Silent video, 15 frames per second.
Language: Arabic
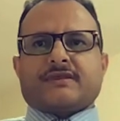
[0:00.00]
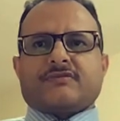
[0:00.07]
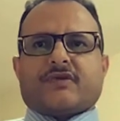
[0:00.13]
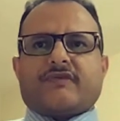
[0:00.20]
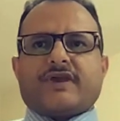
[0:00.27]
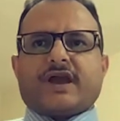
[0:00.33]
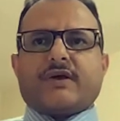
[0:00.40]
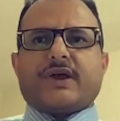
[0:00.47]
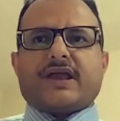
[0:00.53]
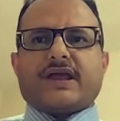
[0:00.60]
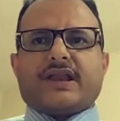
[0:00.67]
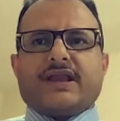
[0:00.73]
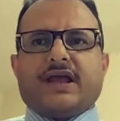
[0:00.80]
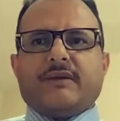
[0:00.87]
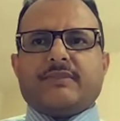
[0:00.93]
في أواخر
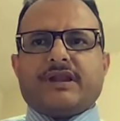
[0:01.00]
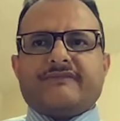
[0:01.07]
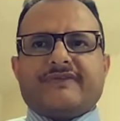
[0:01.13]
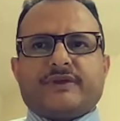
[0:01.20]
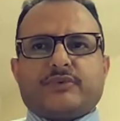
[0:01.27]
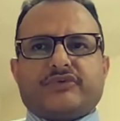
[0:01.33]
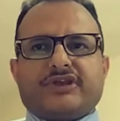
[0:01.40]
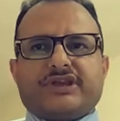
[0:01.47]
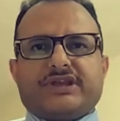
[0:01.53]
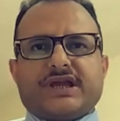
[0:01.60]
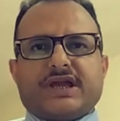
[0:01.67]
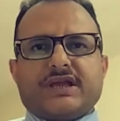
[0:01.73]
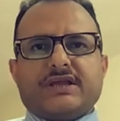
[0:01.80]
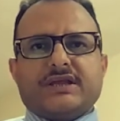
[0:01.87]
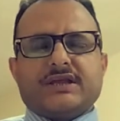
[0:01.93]
العام
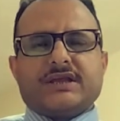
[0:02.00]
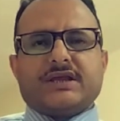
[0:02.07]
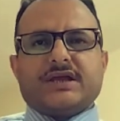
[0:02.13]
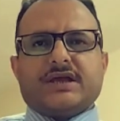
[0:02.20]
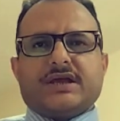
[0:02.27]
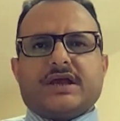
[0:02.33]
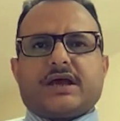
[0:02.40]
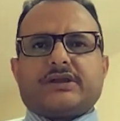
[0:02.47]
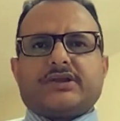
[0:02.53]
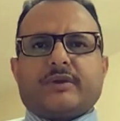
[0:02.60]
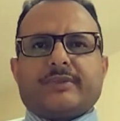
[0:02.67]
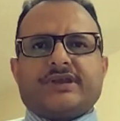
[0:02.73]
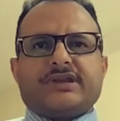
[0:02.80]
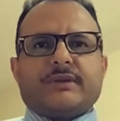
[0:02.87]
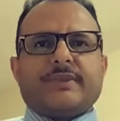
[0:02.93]
2006
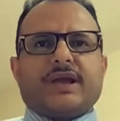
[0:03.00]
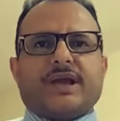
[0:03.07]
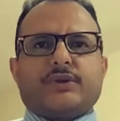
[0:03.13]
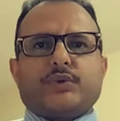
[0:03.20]
أقدمت جماعة